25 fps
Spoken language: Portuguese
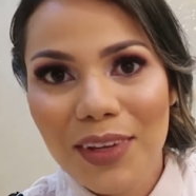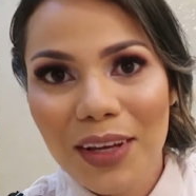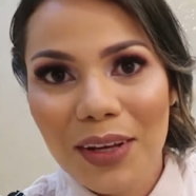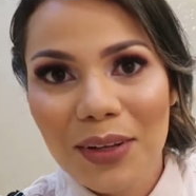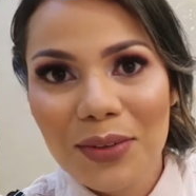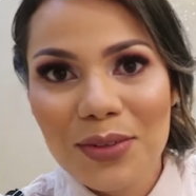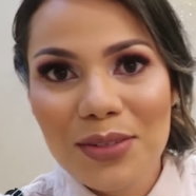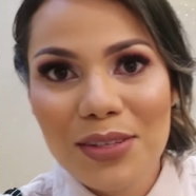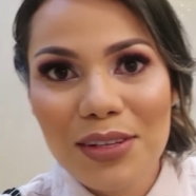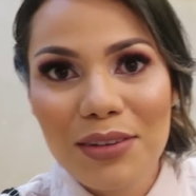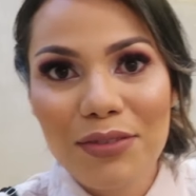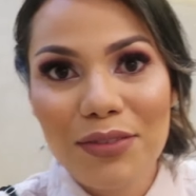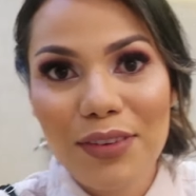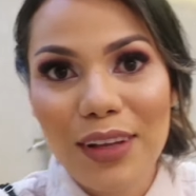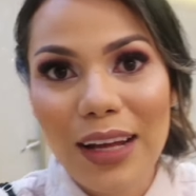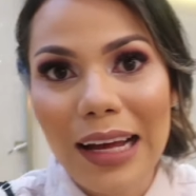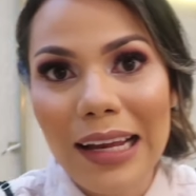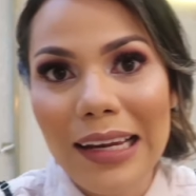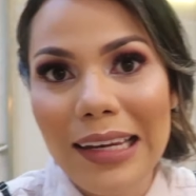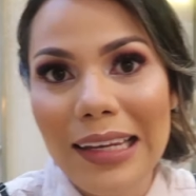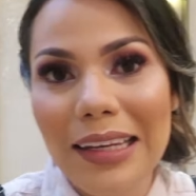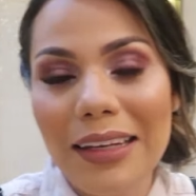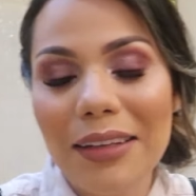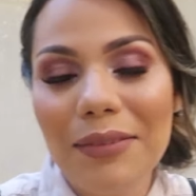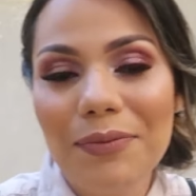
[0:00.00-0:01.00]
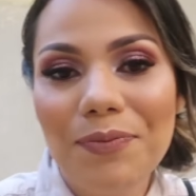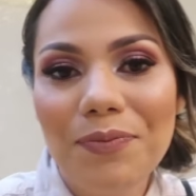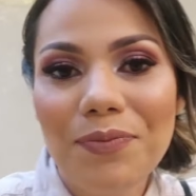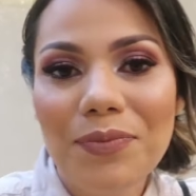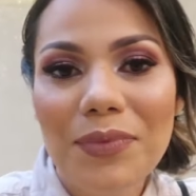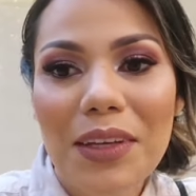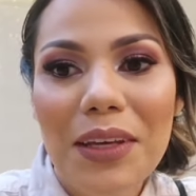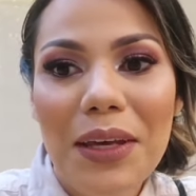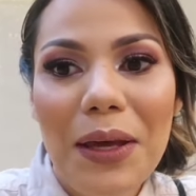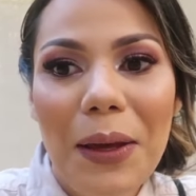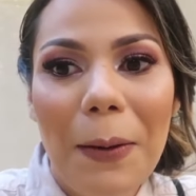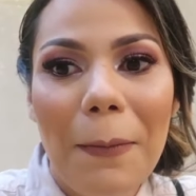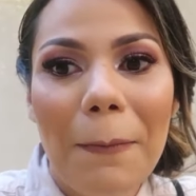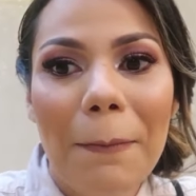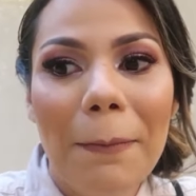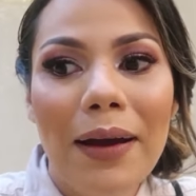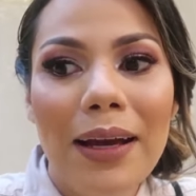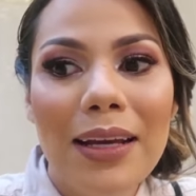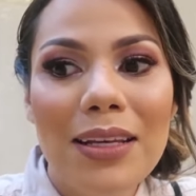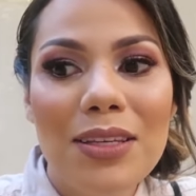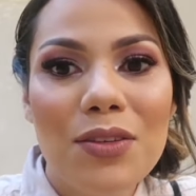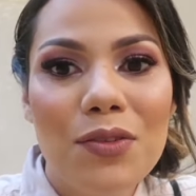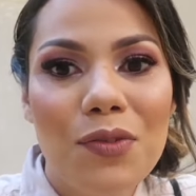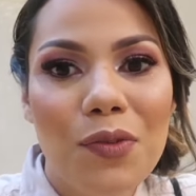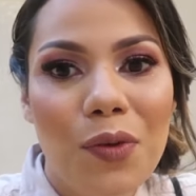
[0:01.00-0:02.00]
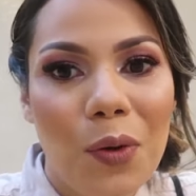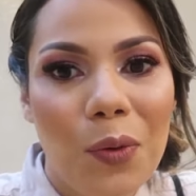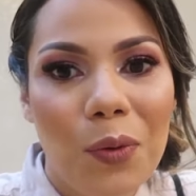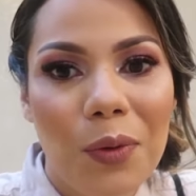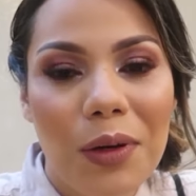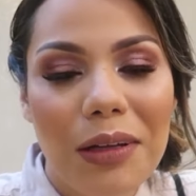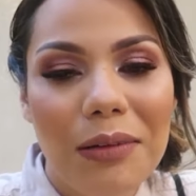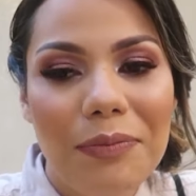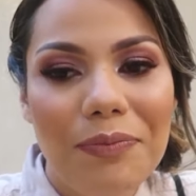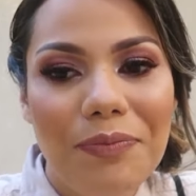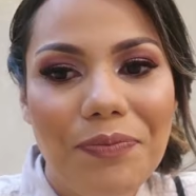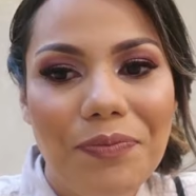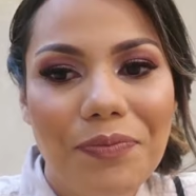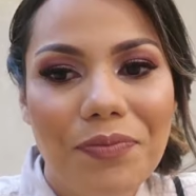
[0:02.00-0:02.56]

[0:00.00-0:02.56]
inclusive tá ali, mas voa.